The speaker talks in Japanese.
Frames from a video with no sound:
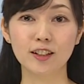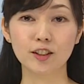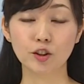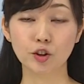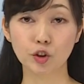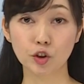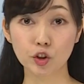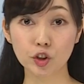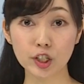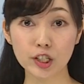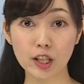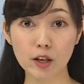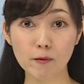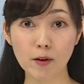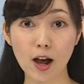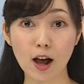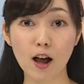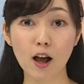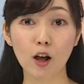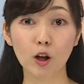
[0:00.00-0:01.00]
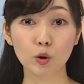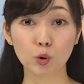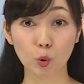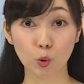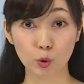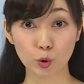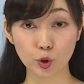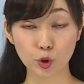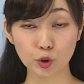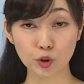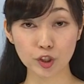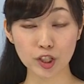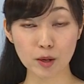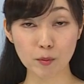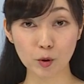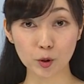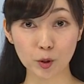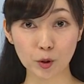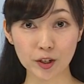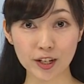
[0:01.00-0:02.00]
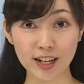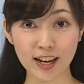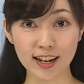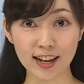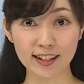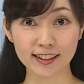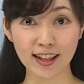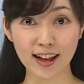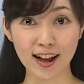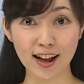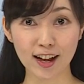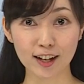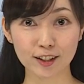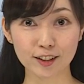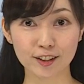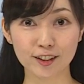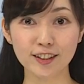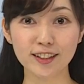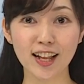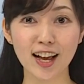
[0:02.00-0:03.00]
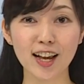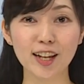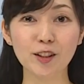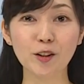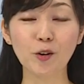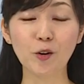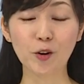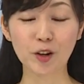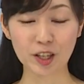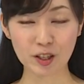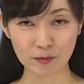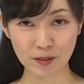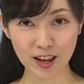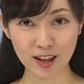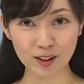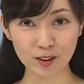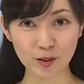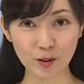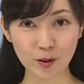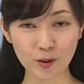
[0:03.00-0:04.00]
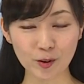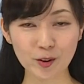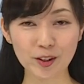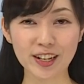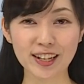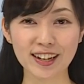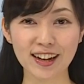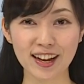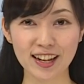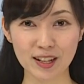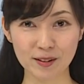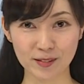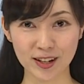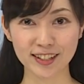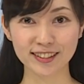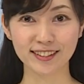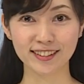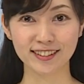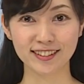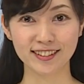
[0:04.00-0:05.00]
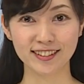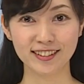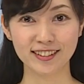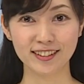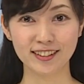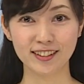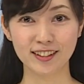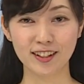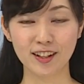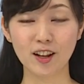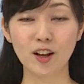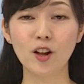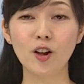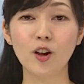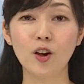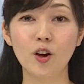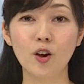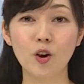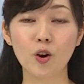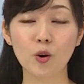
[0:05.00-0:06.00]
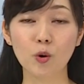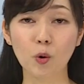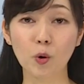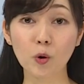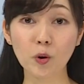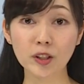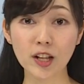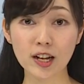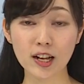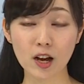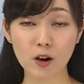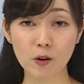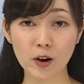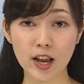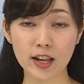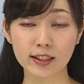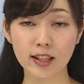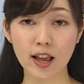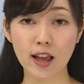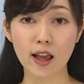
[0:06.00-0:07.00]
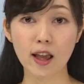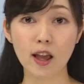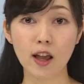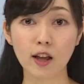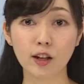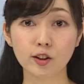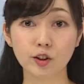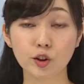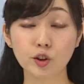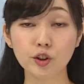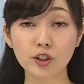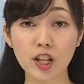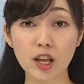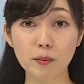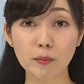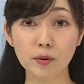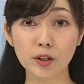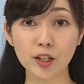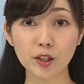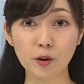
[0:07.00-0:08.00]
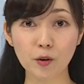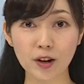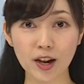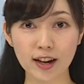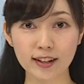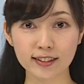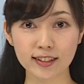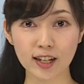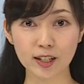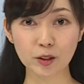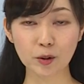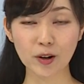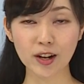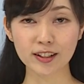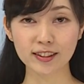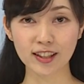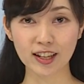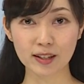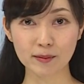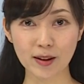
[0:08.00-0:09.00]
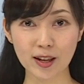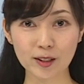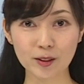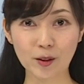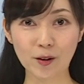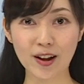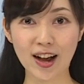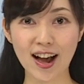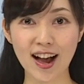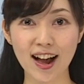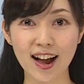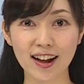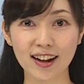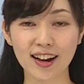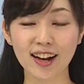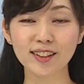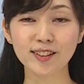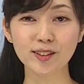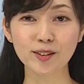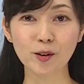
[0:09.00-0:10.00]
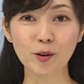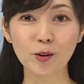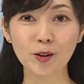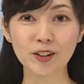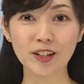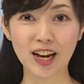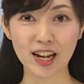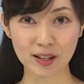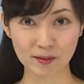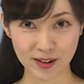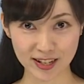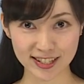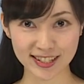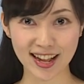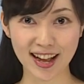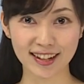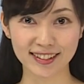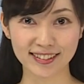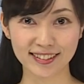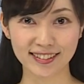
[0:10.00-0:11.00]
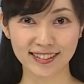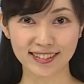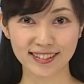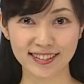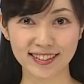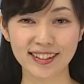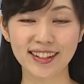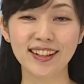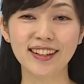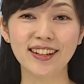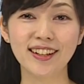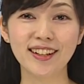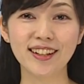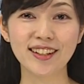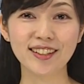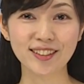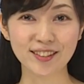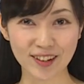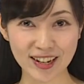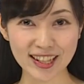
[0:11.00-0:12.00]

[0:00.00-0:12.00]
続いては特集でも取り上げた区内のイベントを振り返りますコロナ禍を経て数年ぶりの開催となったイベントが数多くありましたそ